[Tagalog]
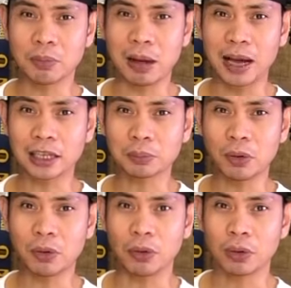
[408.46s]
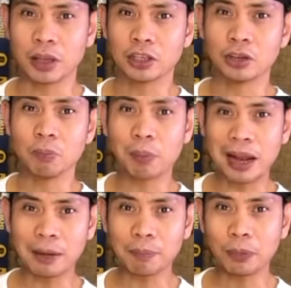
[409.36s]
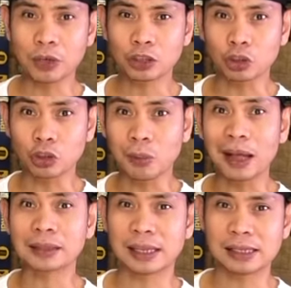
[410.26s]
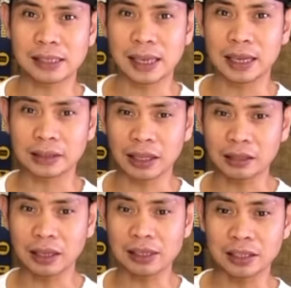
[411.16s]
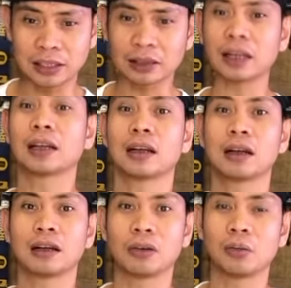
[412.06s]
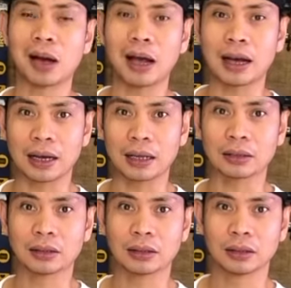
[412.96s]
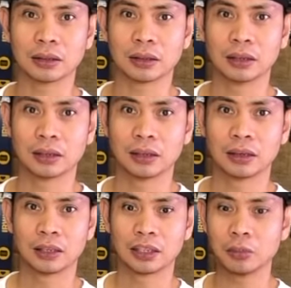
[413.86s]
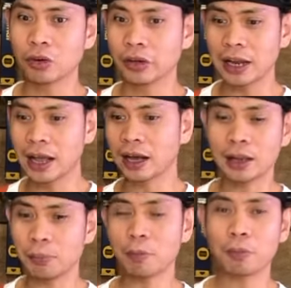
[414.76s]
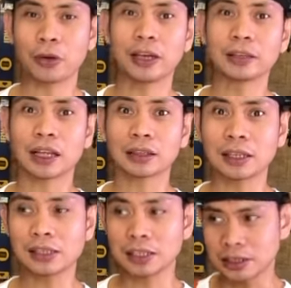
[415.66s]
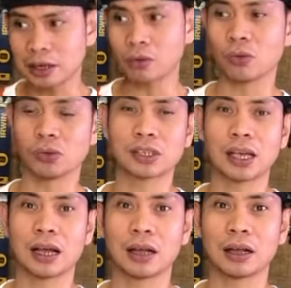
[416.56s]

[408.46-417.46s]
Bakit po? Yung plak po nito tumatalsik at ang talsik niya talagang umaangat. Hindi mo kailangan na pukpukin, tatalsik siyang kusa.